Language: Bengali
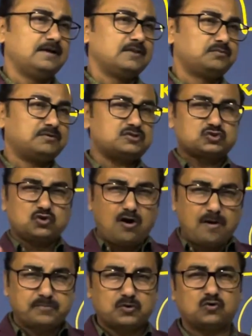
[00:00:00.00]
তোমার
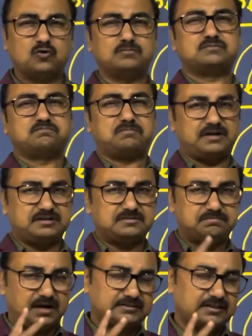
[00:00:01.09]
সব রকম মানে
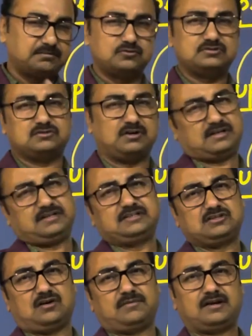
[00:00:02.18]
মাথার মধ্যে তোমাকে নিতে
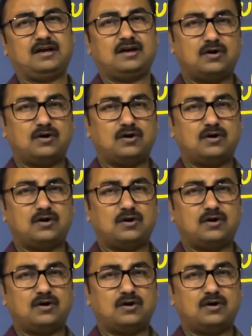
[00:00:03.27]
হবে আর